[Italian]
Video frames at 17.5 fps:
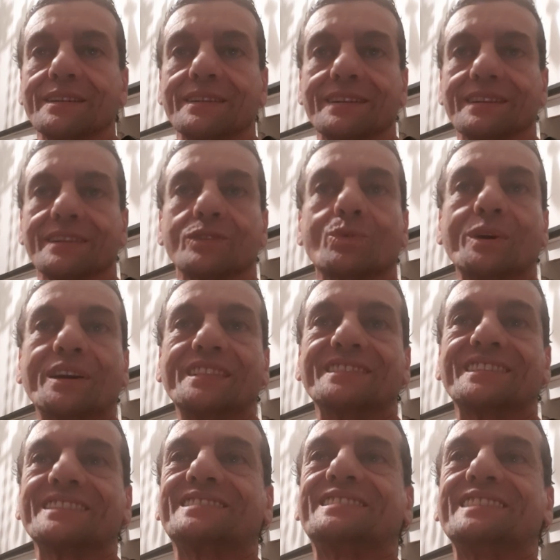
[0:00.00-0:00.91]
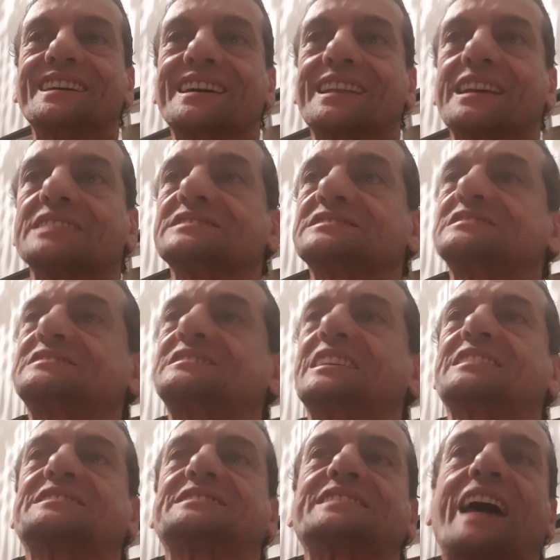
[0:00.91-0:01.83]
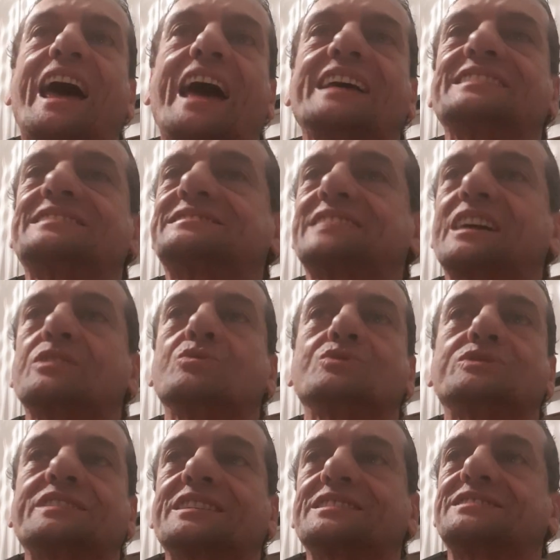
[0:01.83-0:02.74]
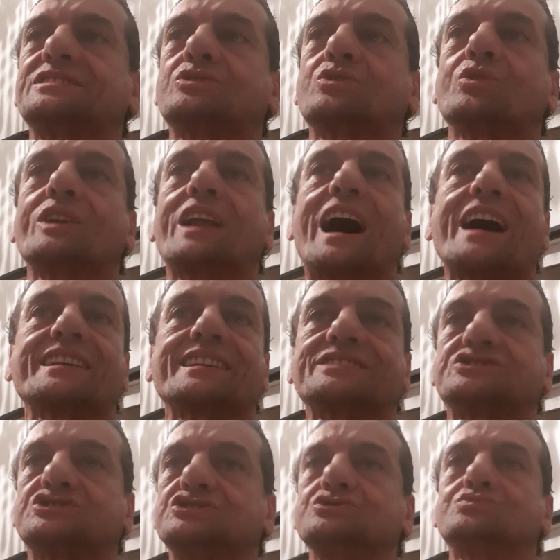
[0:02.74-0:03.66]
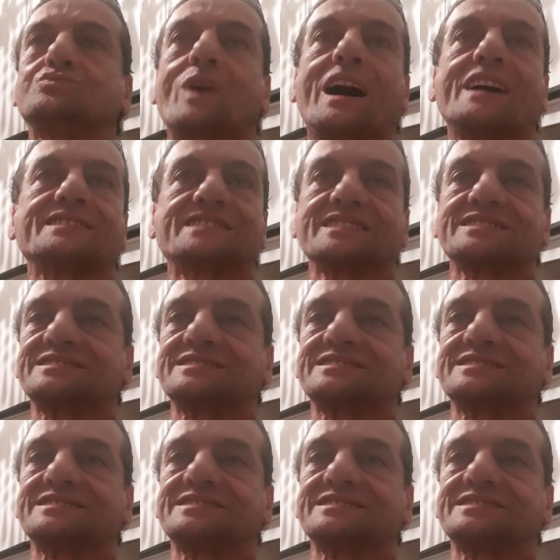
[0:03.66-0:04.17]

eh, quindi dire se sei in salute articolare a 50,